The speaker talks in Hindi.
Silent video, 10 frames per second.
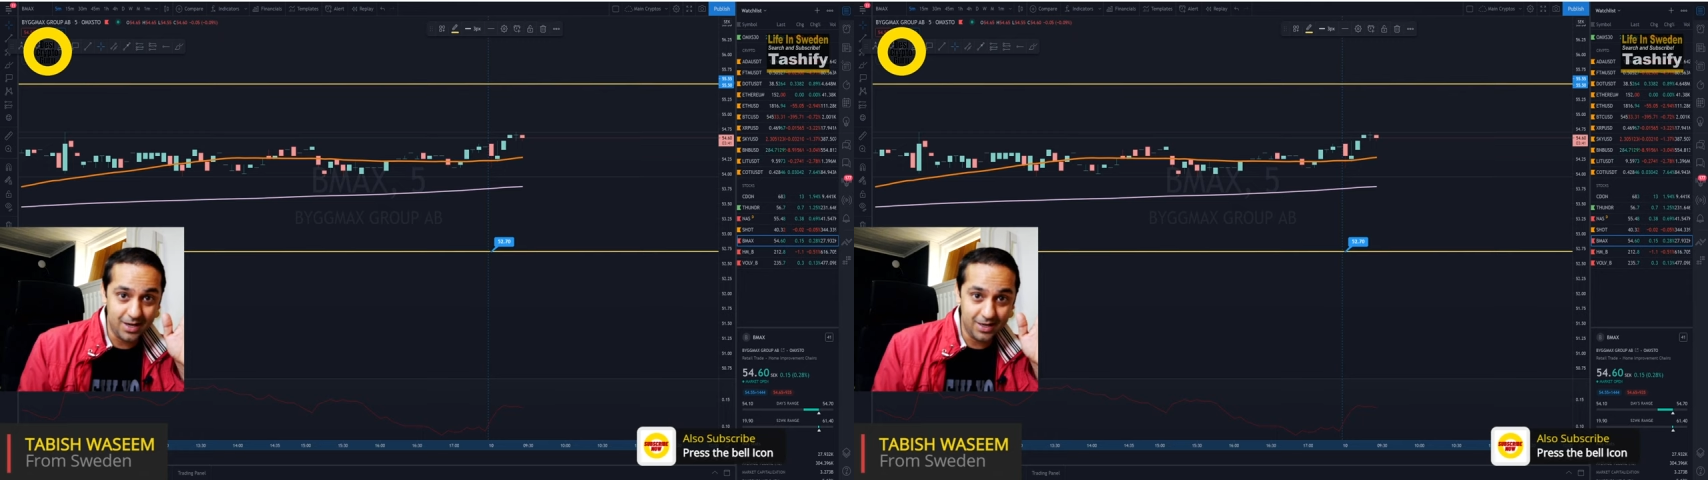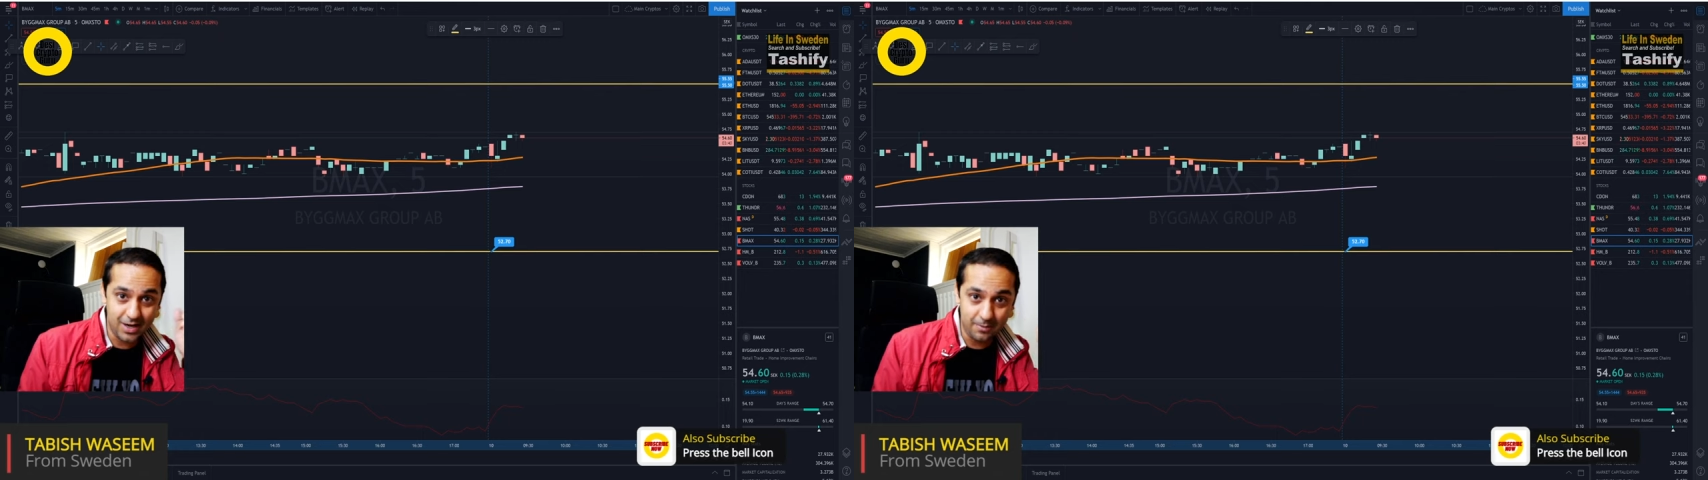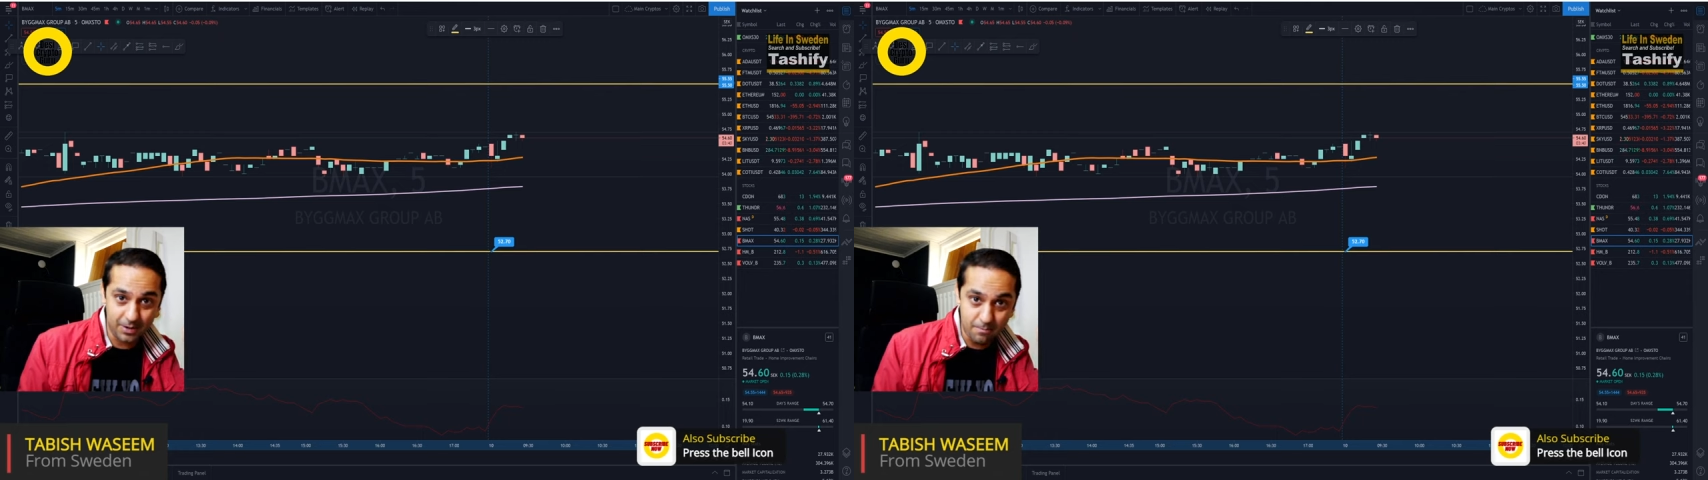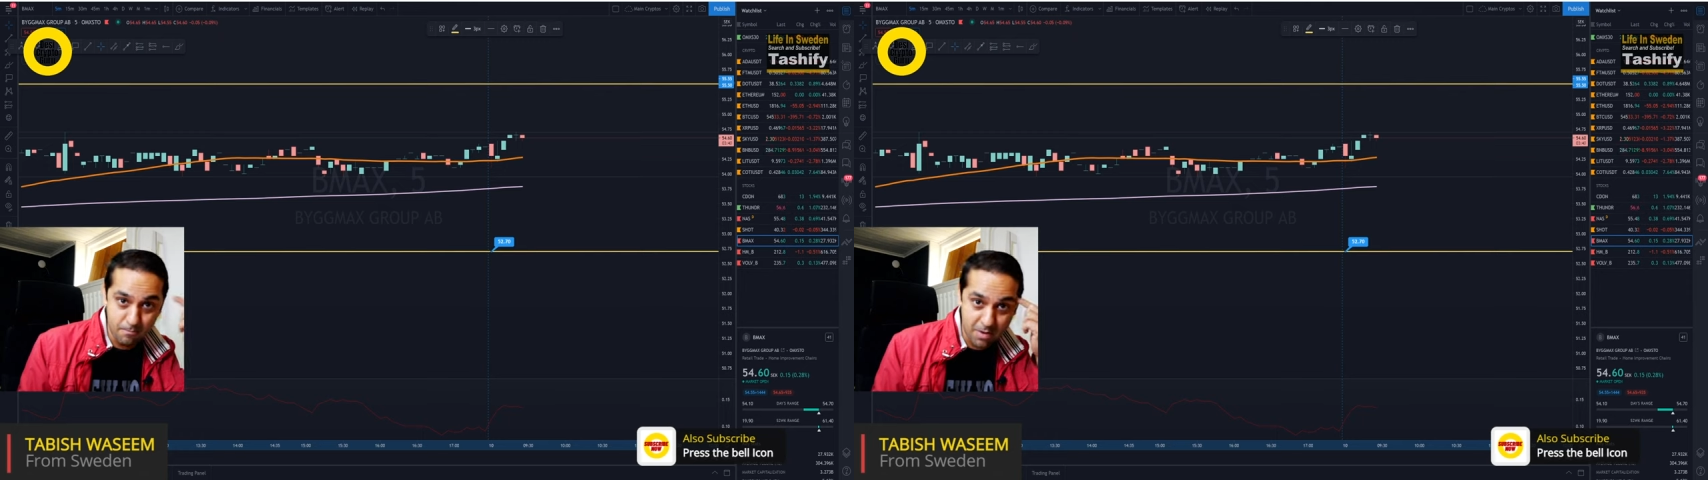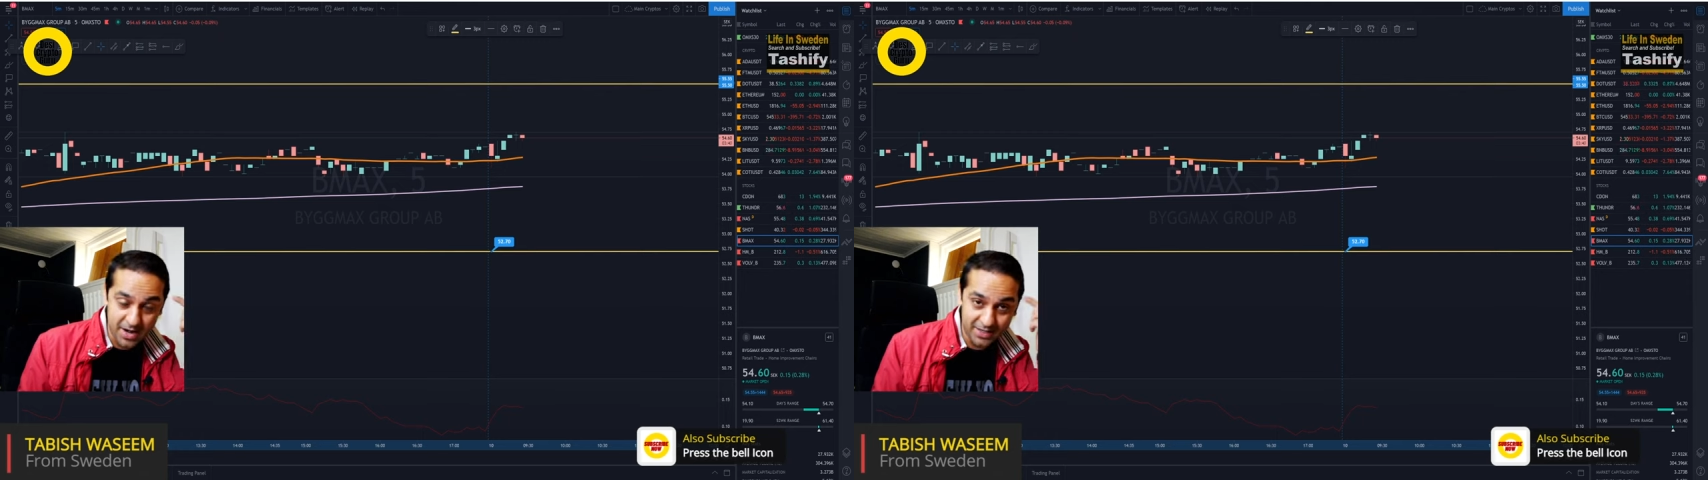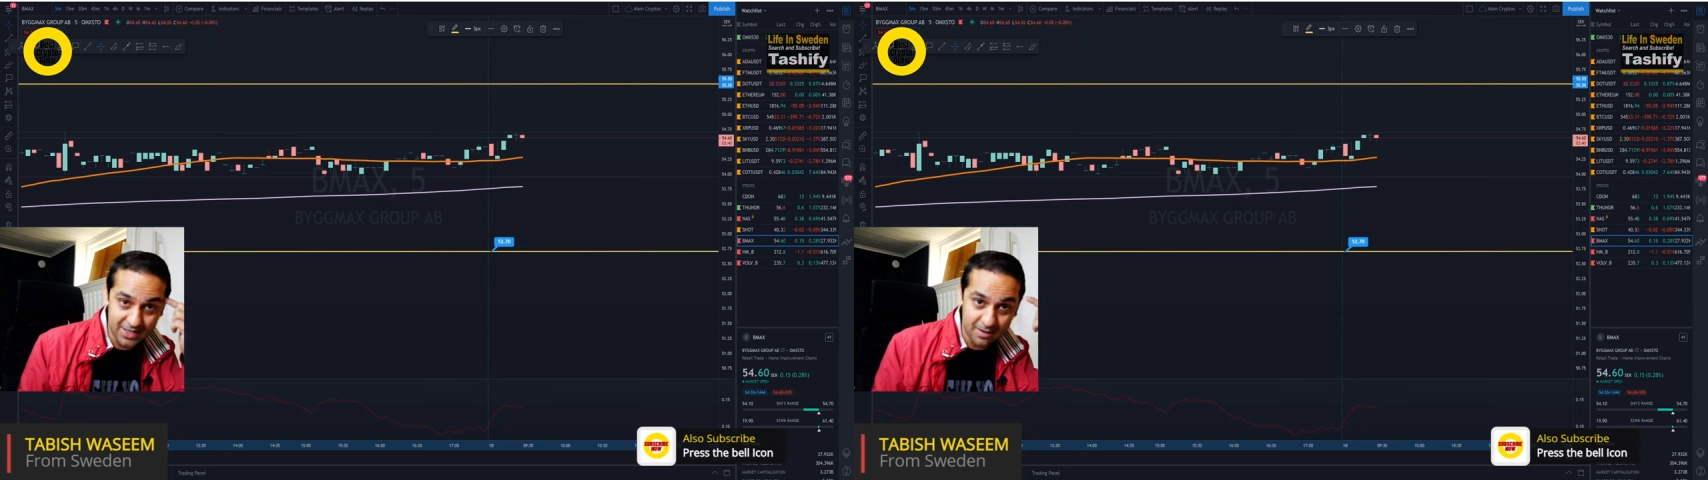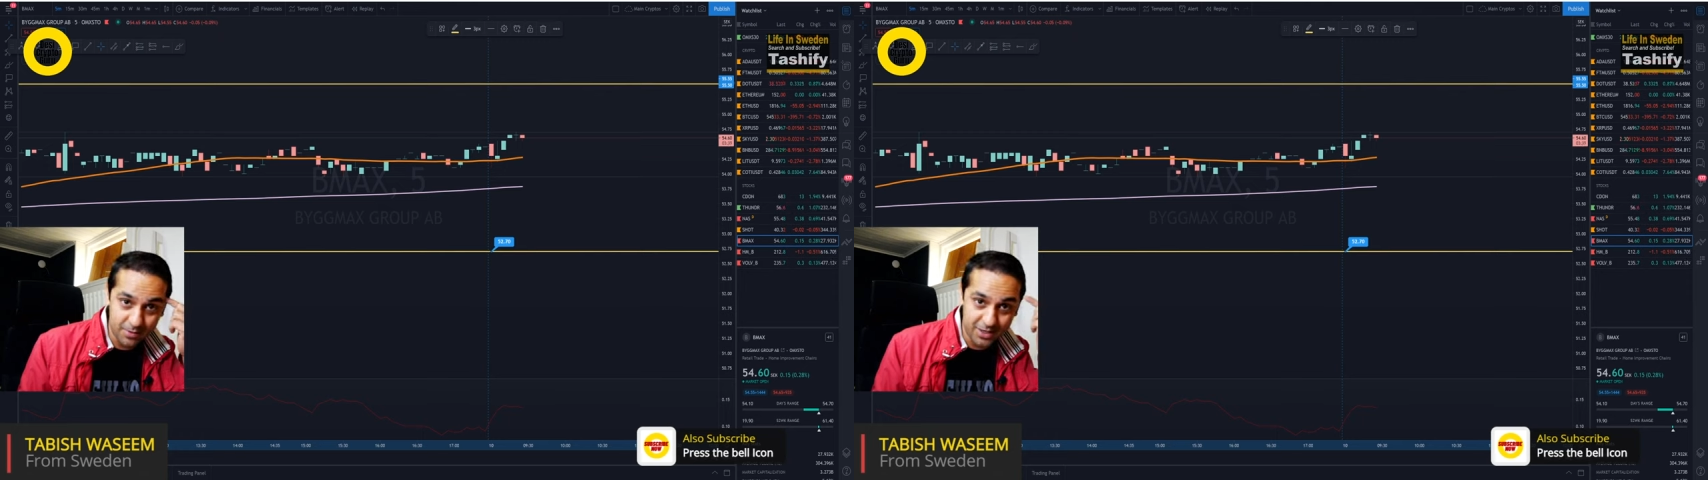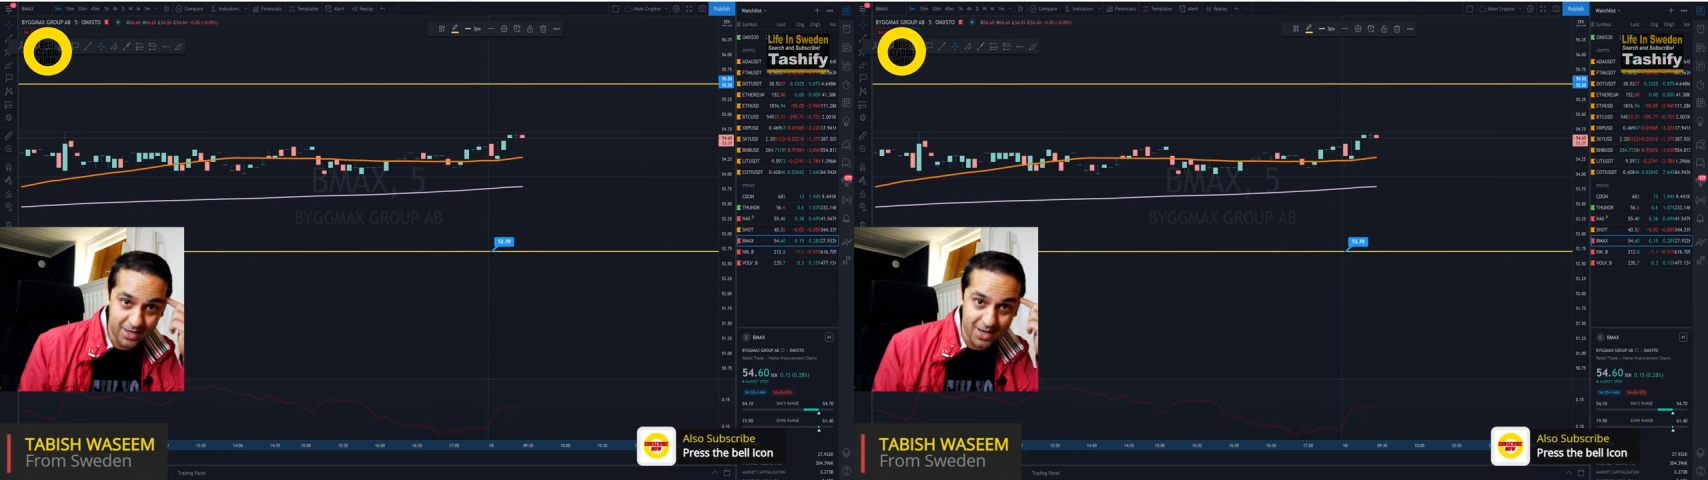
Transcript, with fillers: अगर आपके माइंडसेट में ये